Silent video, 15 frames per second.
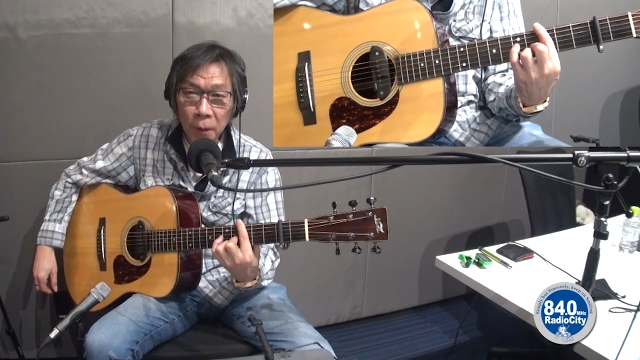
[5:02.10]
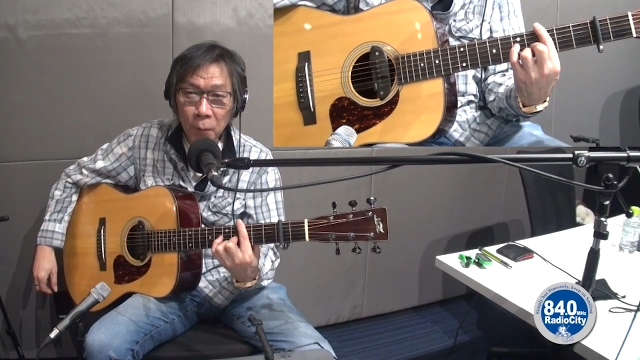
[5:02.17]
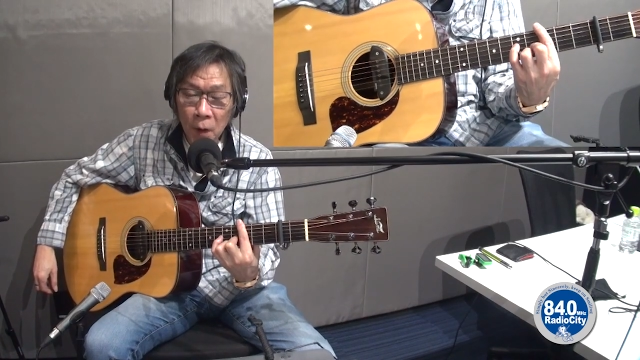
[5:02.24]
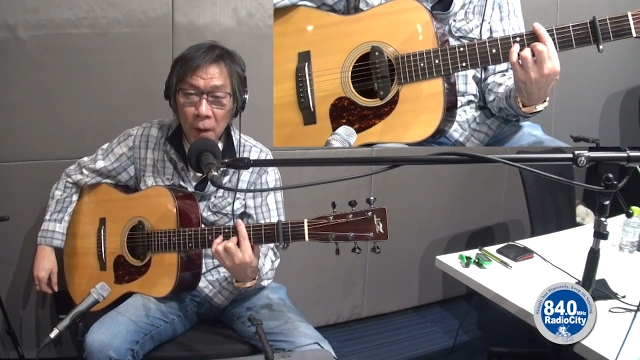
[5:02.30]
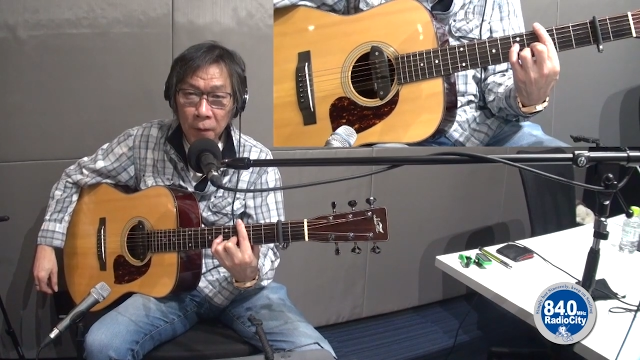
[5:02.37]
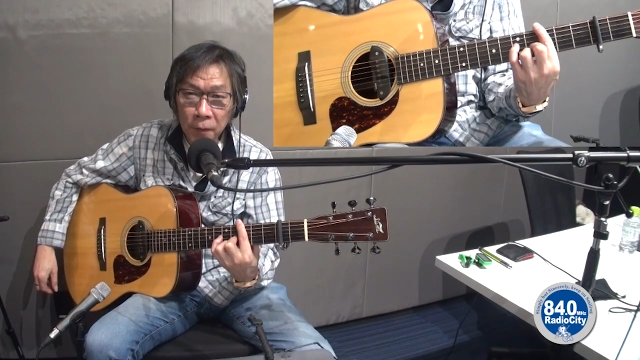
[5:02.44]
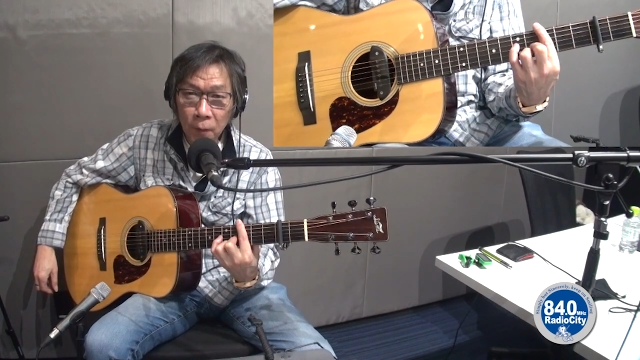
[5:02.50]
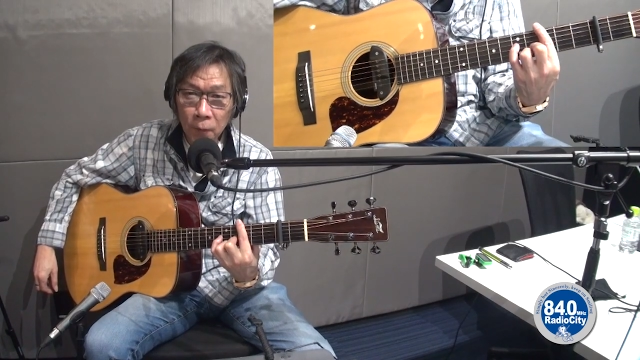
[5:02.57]
も
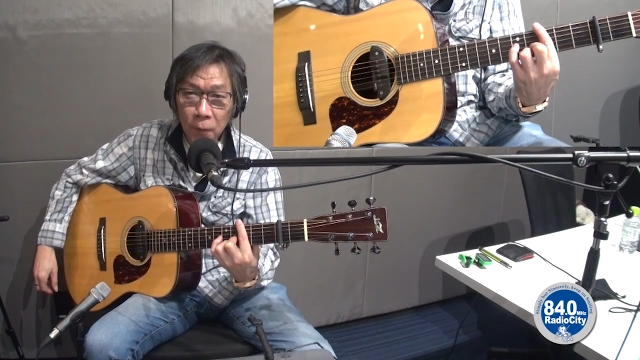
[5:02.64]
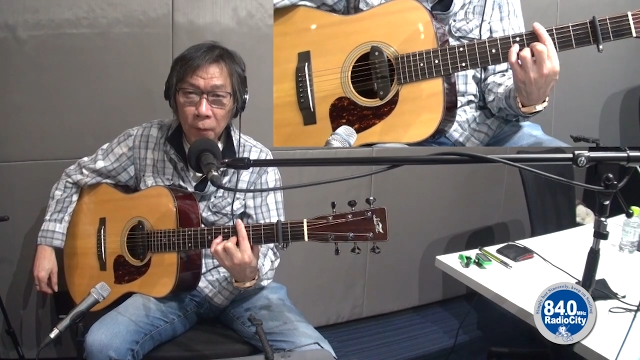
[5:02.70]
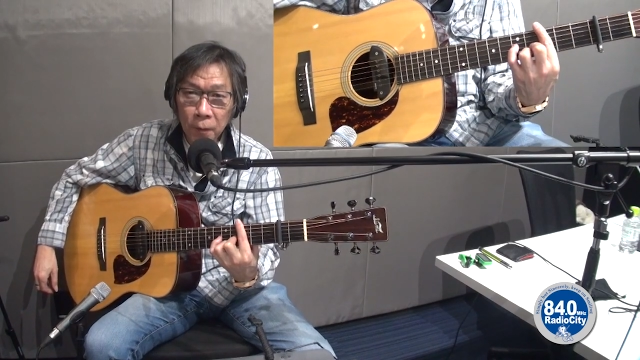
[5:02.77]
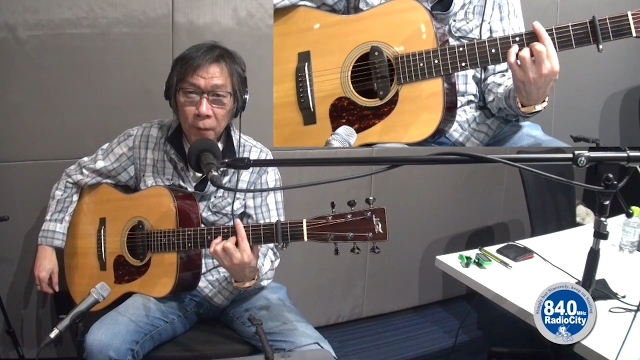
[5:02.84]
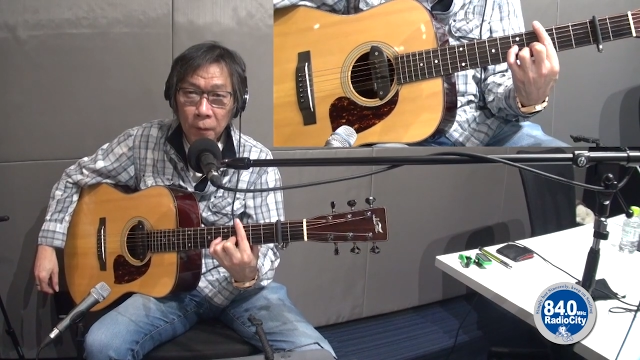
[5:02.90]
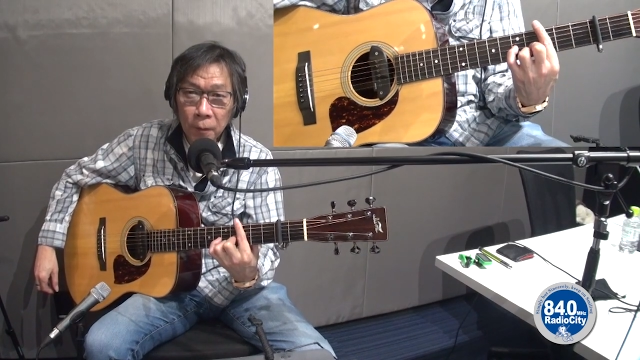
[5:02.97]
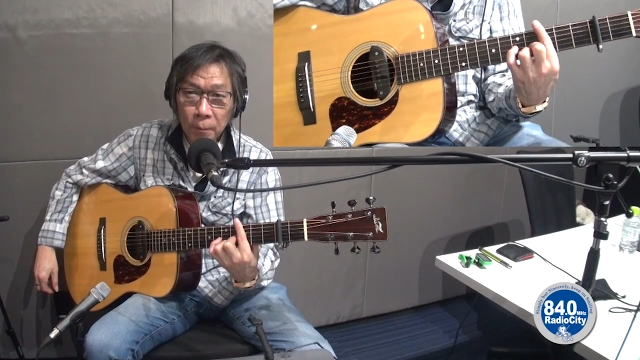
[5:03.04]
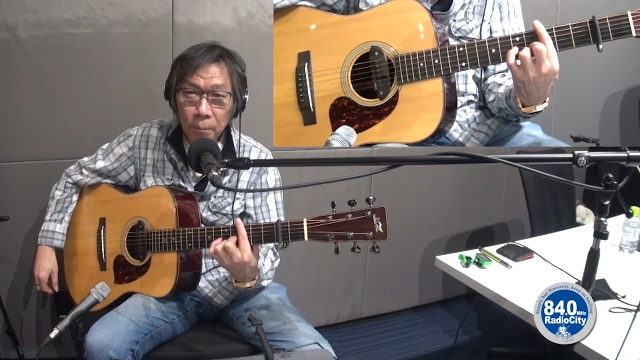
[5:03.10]
演奏を
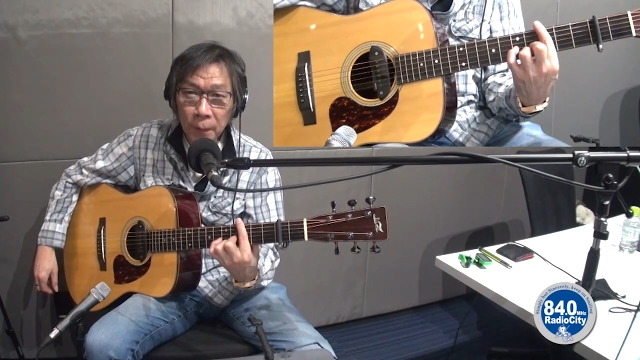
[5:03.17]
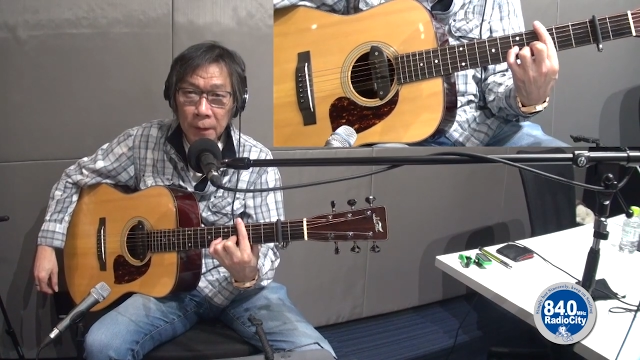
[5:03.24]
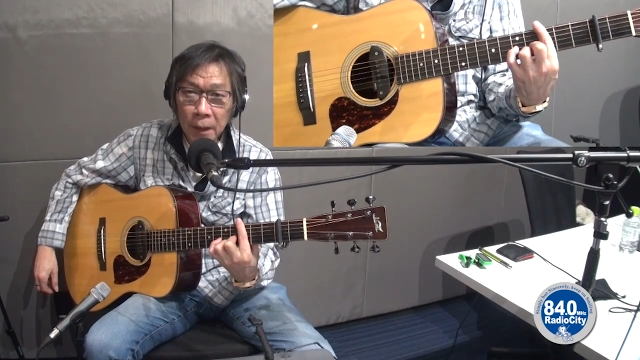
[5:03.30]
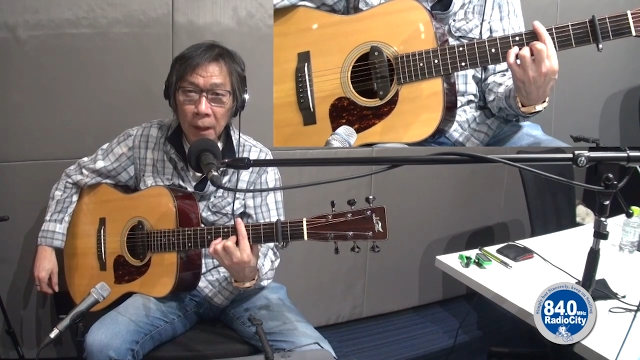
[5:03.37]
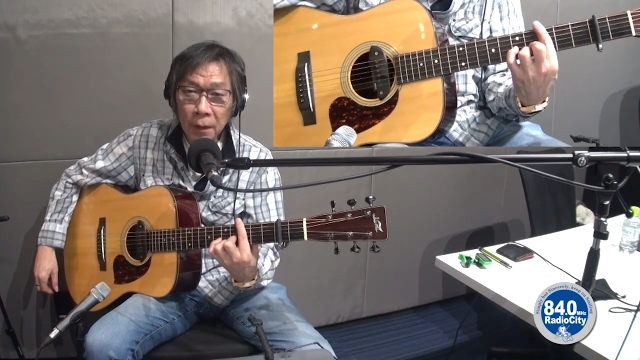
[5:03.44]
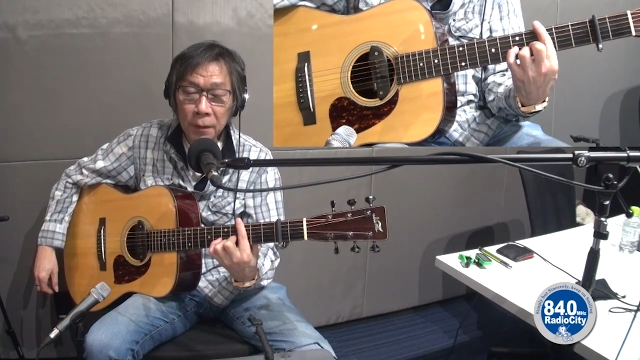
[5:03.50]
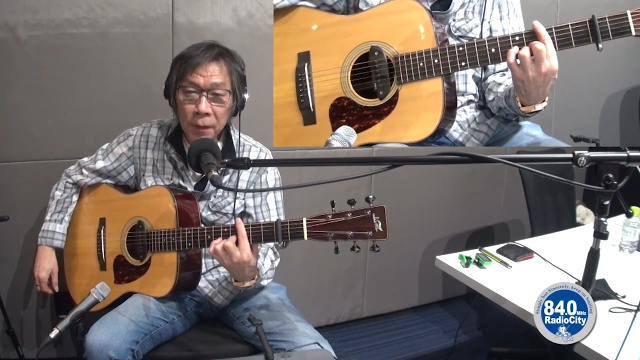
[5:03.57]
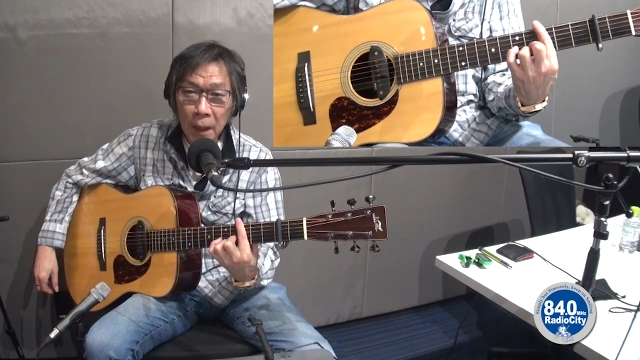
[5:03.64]
ま
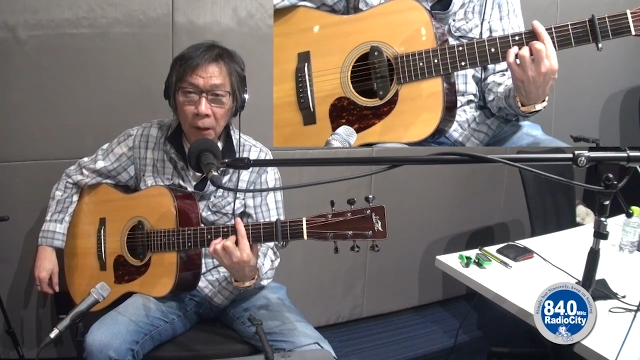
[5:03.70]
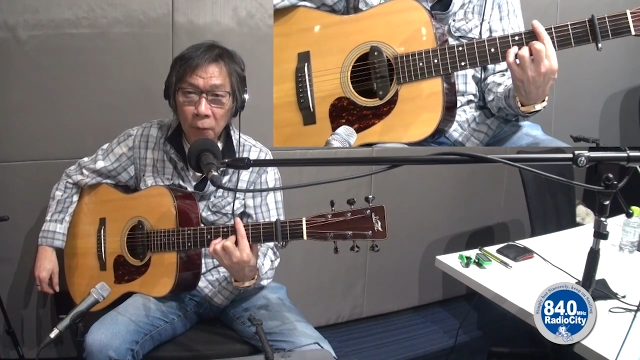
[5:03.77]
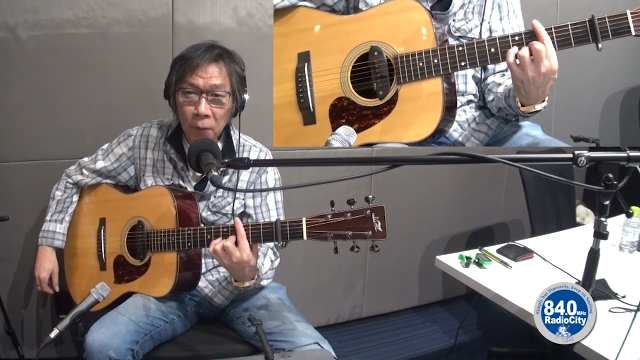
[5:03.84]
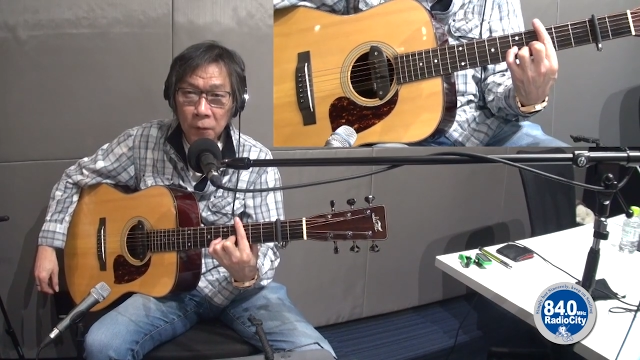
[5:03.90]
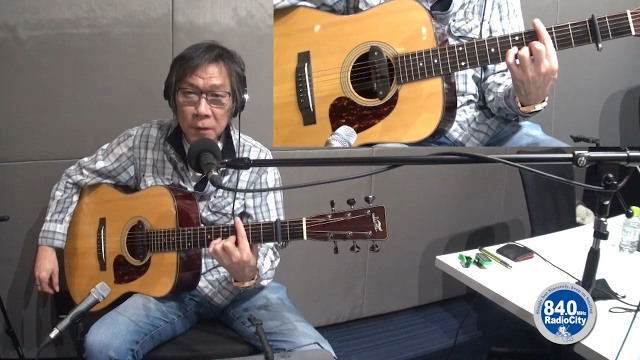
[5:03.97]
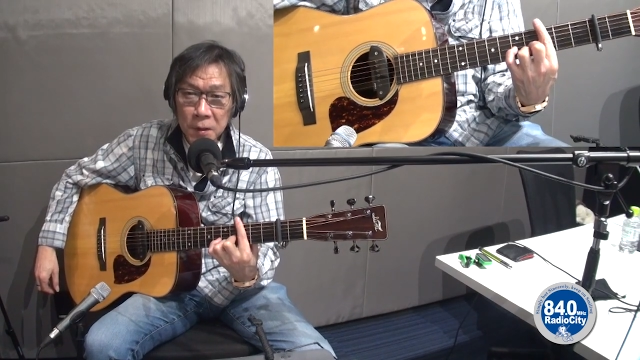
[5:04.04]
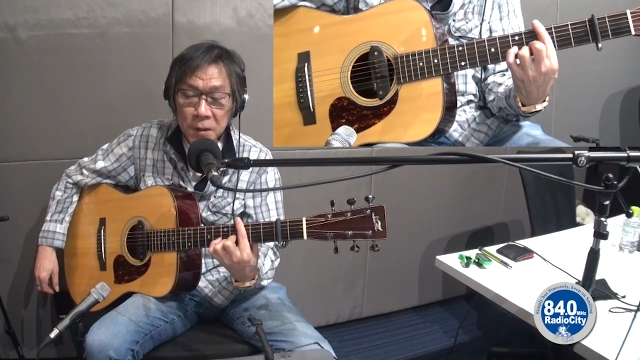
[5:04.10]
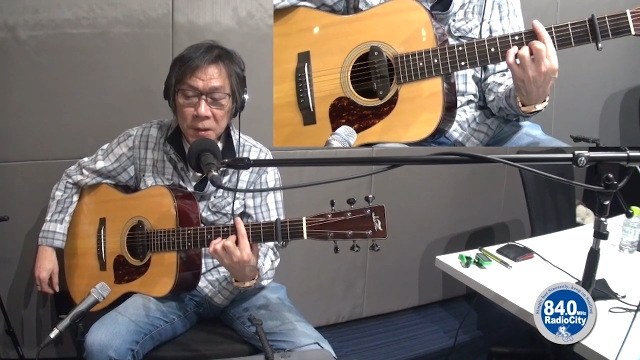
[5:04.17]
た参考に